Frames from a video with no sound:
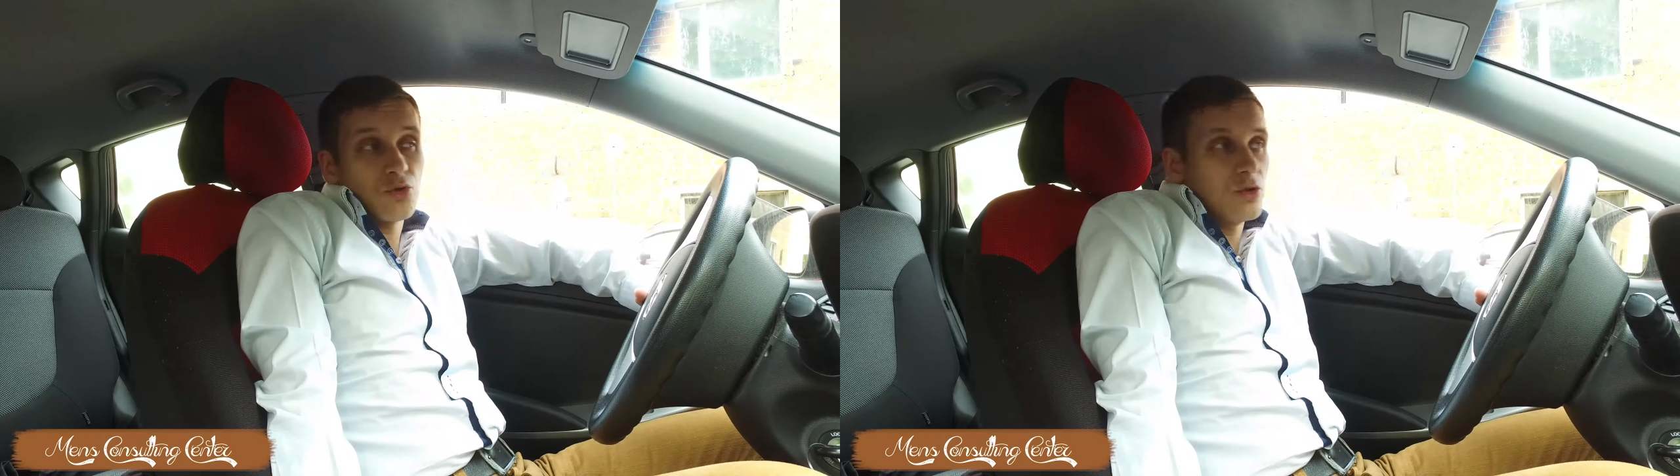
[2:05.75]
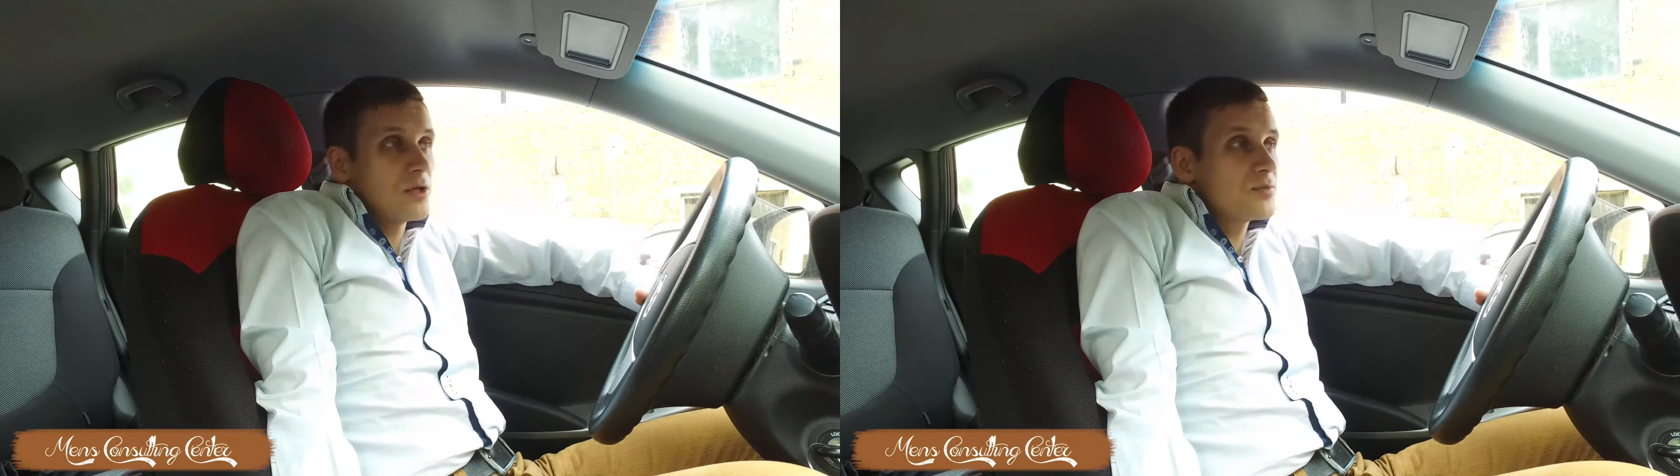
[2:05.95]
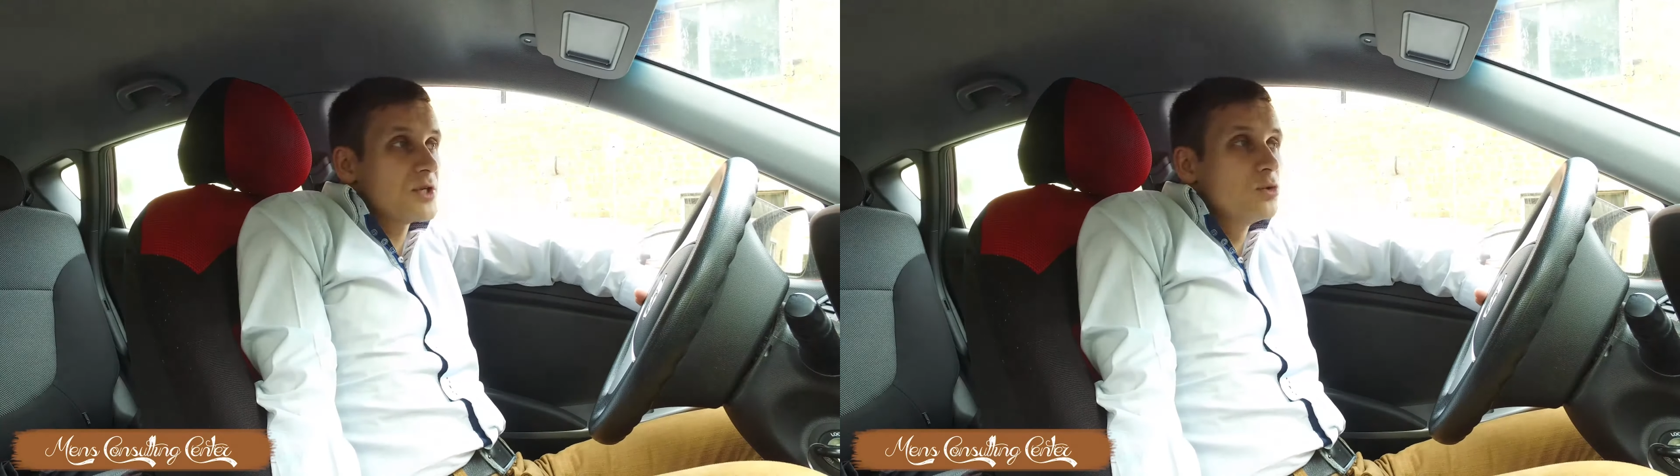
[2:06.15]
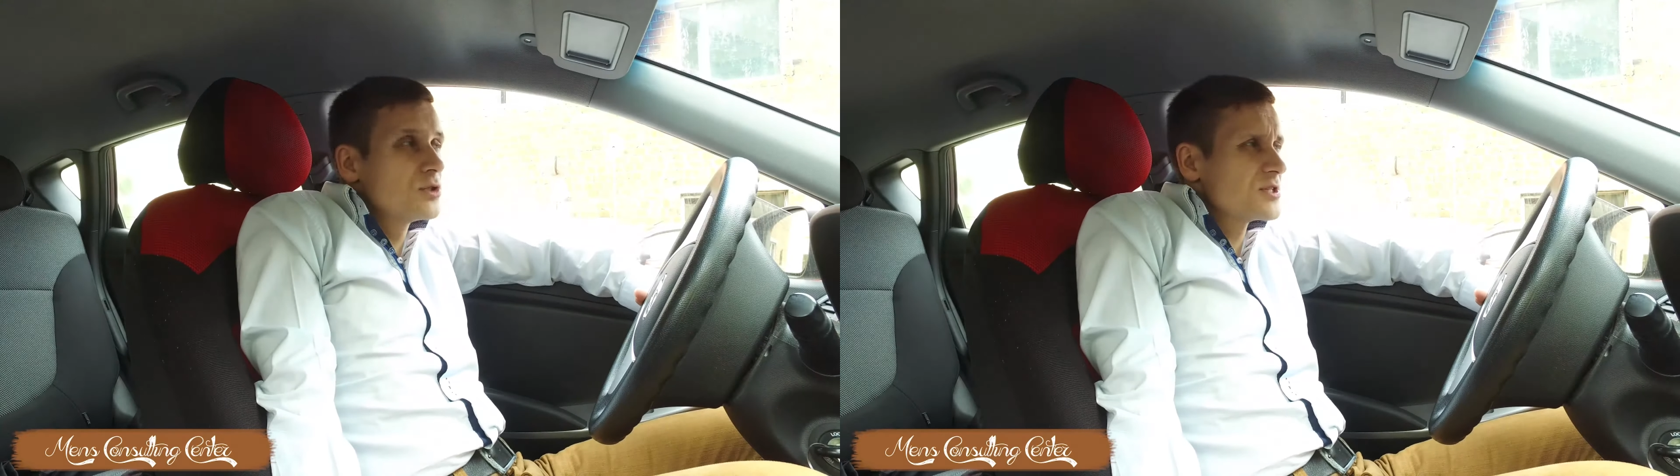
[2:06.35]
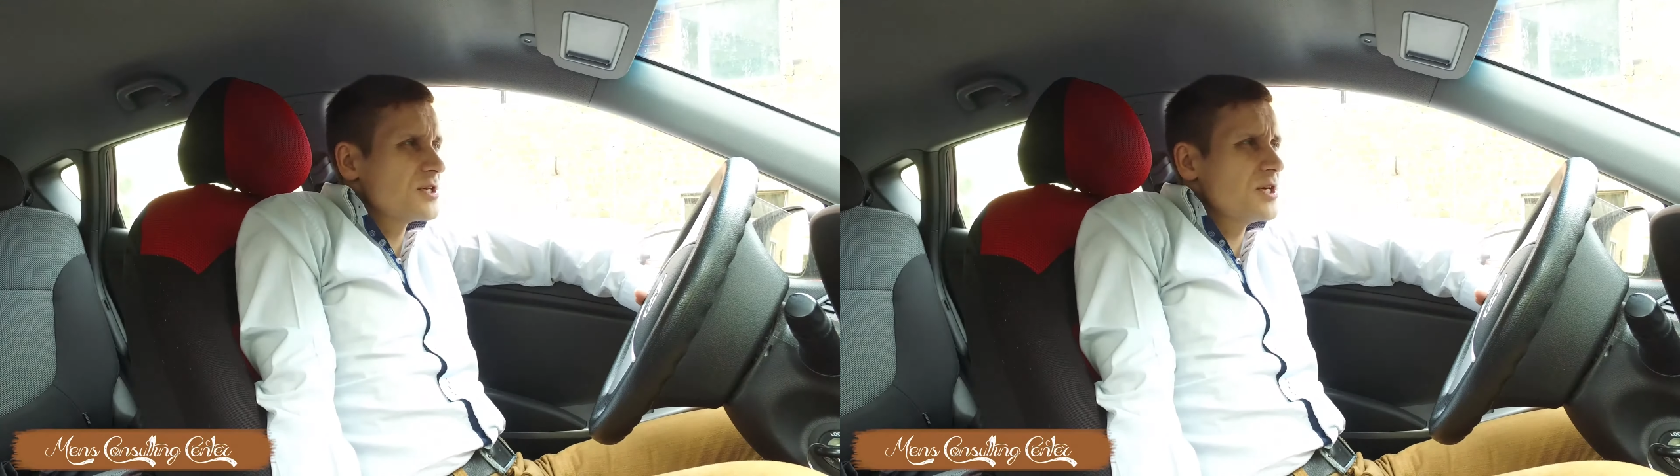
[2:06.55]
что это
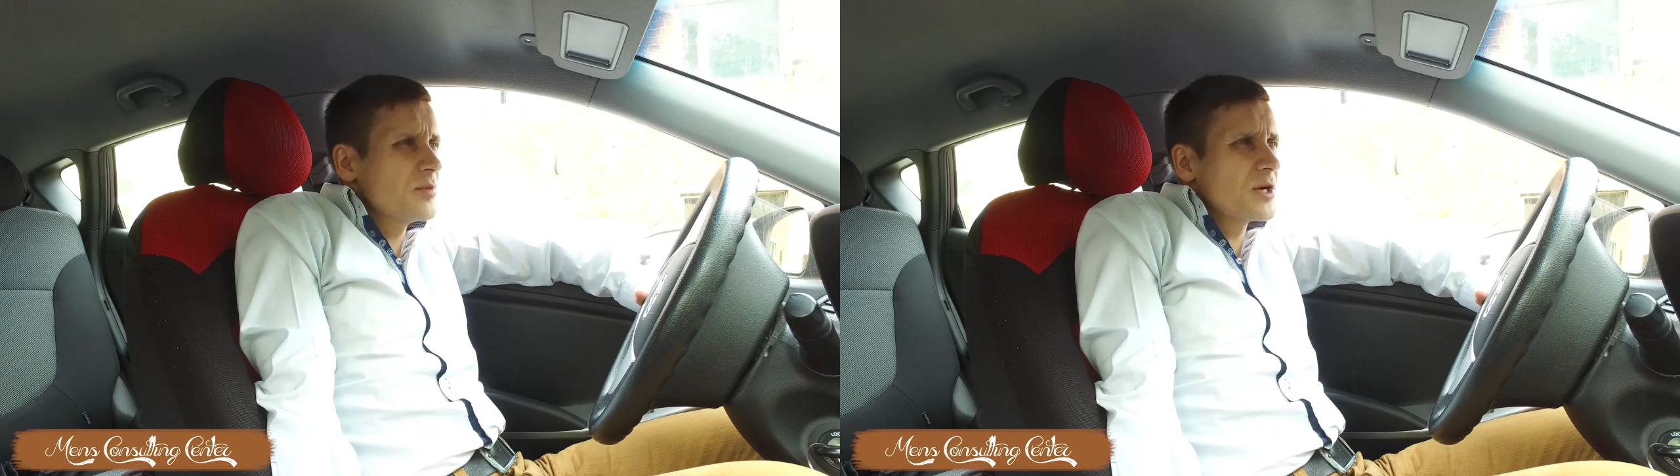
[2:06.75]
абсолютно схема,